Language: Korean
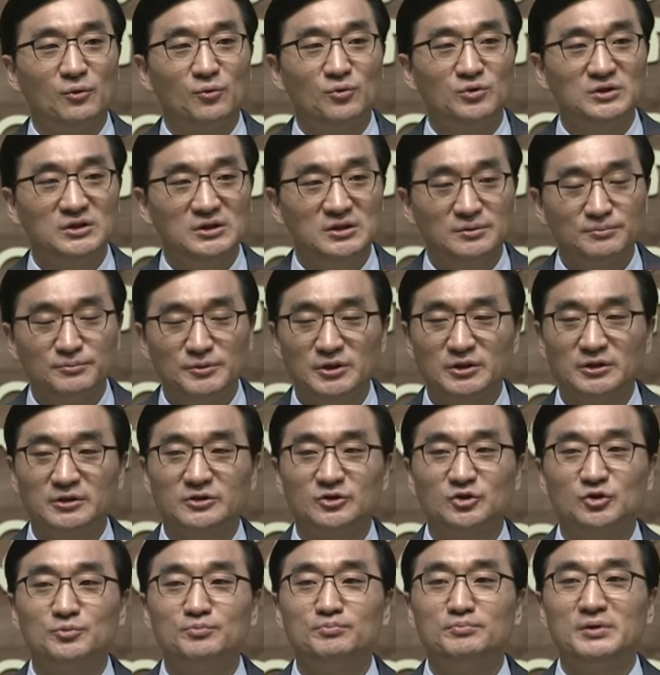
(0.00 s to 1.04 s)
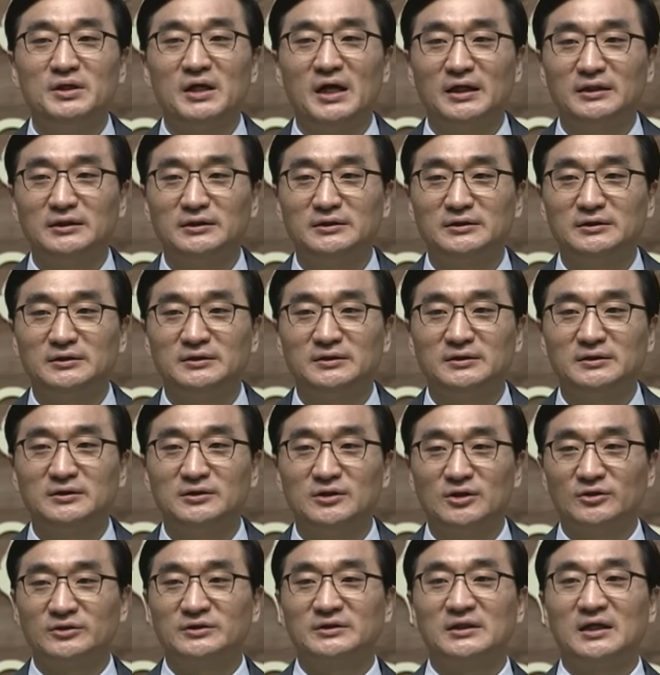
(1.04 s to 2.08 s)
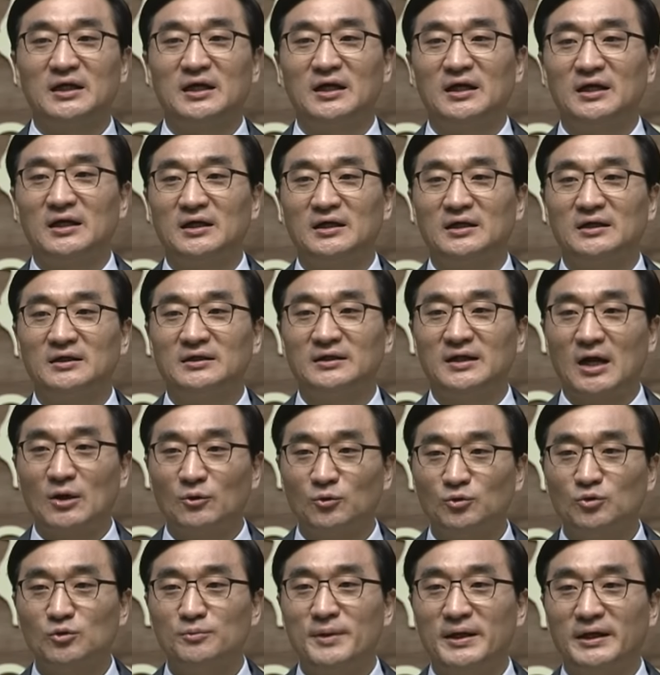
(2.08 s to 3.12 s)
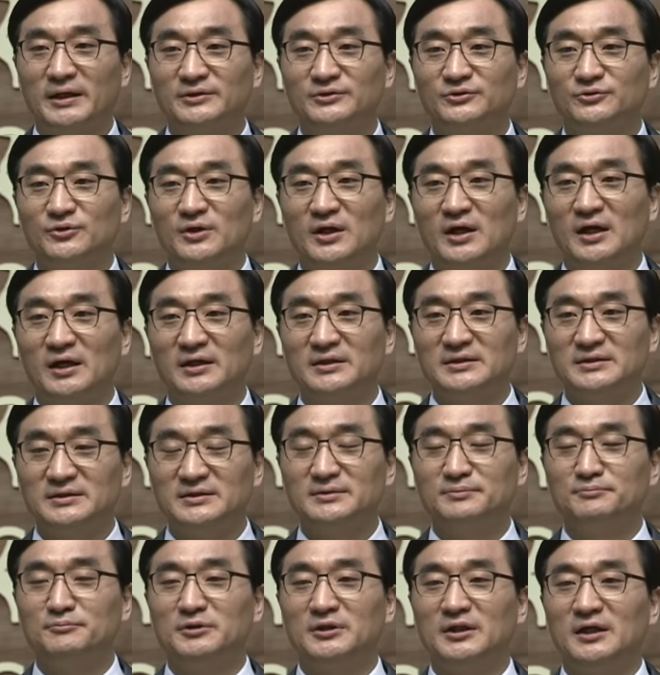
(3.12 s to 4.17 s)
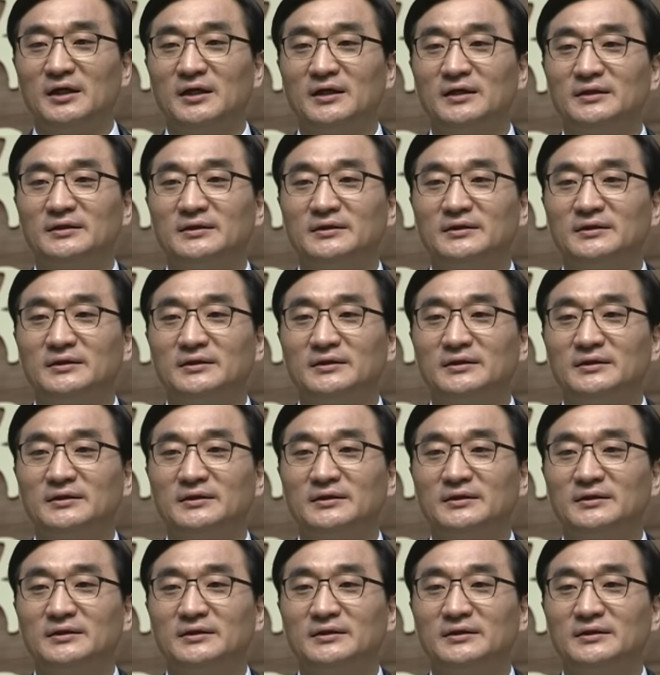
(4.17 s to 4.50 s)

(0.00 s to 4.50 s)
오심을 준비하는 역사라고도 말할 수가 있습니다.